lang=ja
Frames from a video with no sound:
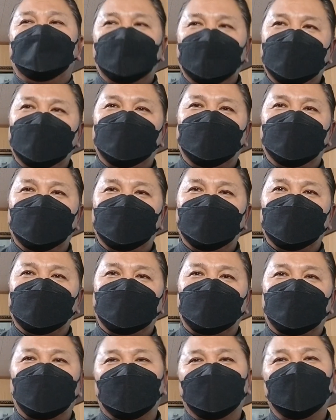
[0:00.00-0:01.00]

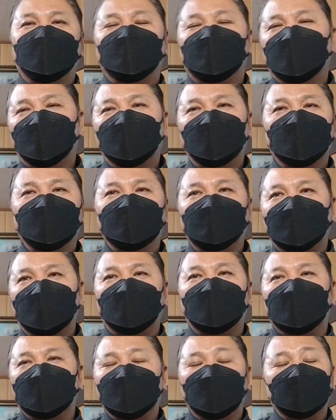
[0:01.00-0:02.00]
えー、こういうところっ
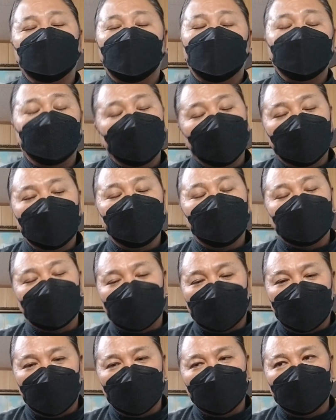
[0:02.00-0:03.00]
て何が売れてま
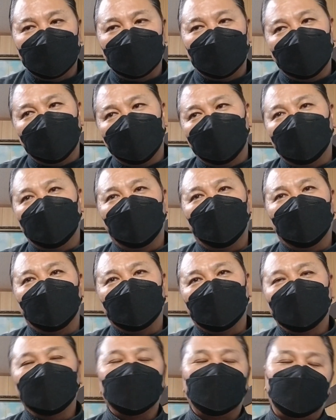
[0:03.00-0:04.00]
すかっていうの
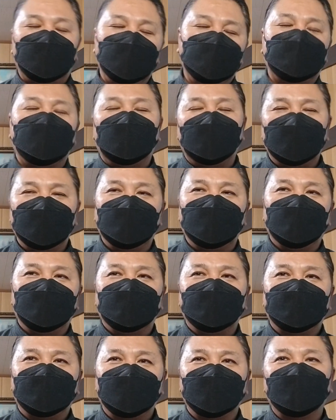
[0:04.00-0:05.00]
をちょっと聞いたり
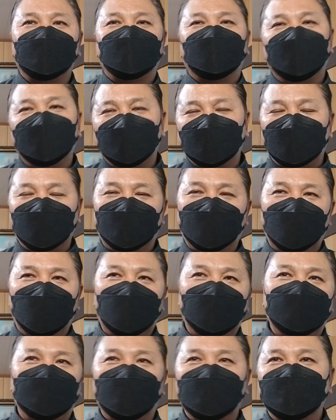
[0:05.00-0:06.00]
ちょっとそういうとこ
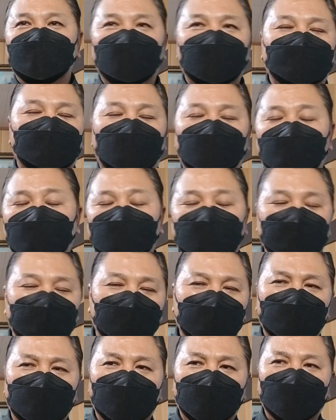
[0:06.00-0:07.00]
ら辺はうまく話し
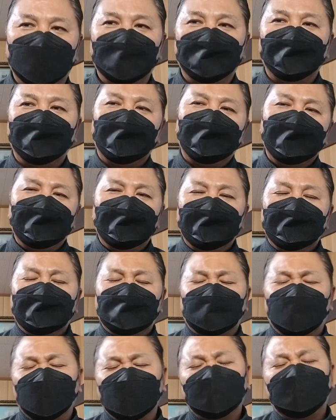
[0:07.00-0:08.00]
ながら
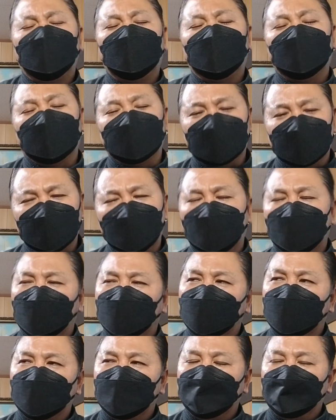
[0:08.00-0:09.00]
そしたらです
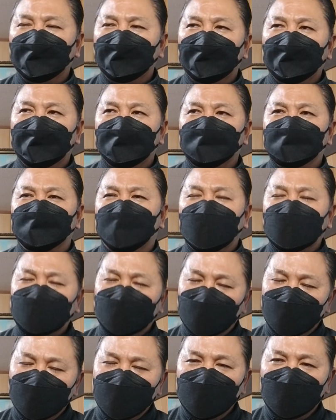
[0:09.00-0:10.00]
ね場
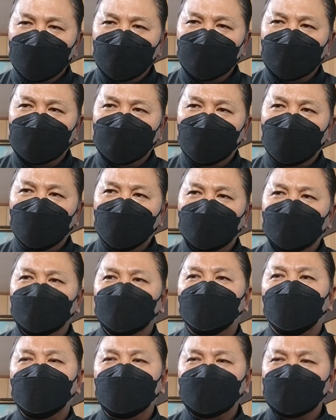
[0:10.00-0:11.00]
所によって
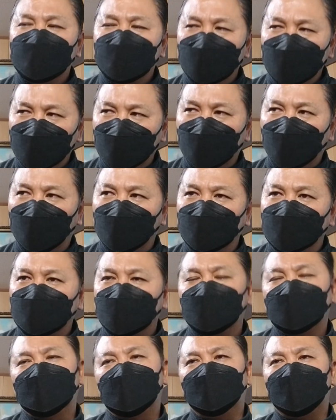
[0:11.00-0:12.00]
売れるもの
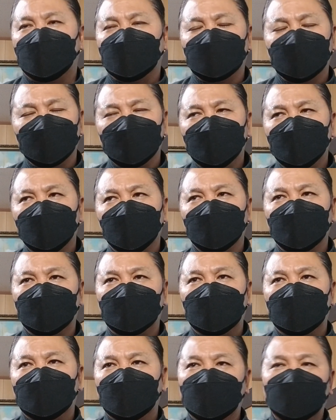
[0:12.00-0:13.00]
そして場所に
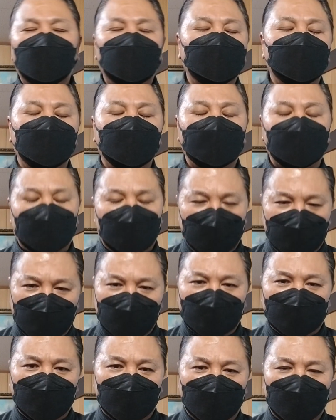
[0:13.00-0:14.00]
よって値段の付け
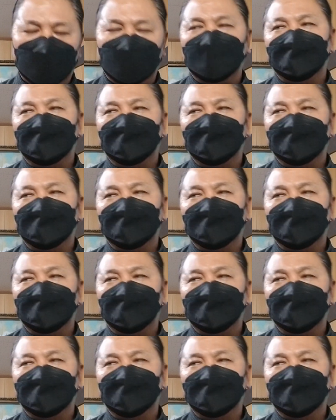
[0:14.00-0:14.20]
方